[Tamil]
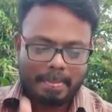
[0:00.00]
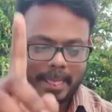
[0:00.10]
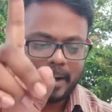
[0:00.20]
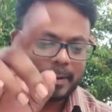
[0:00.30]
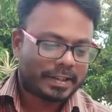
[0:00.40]

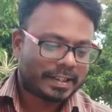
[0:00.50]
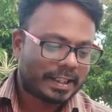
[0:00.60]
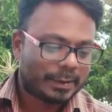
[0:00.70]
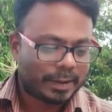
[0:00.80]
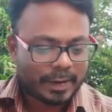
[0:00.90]
நான் ஒரு
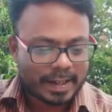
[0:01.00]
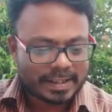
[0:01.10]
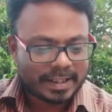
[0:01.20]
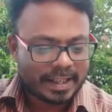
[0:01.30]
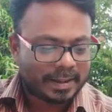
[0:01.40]
வசனத்தை உங்களுக்கு
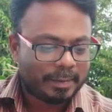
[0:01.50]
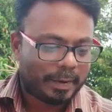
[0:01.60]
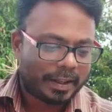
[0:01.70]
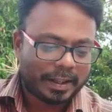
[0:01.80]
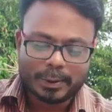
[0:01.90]
வாசித்து காட்டுறேன்
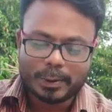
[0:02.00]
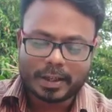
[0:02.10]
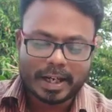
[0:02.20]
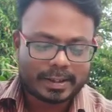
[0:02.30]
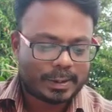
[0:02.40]
பாருங்கள்
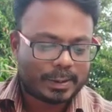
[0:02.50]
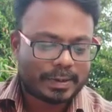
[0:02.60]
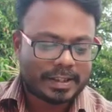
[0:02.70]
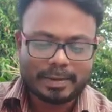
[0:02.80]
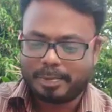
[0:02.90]
லூக்கா இதன்
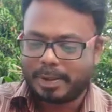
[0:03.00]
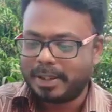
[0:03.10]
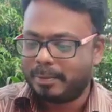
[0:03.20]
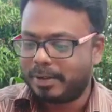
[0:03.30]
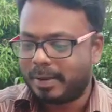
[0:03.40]
சுசேஷம்
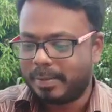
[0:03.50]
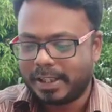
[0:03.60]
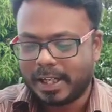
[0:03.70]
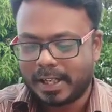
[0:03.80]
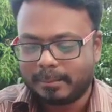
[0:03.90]
பதிமூன்றாம்
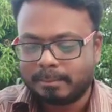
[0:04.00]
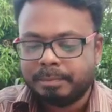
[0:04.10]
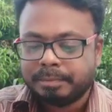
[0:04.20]
அதிகாரம்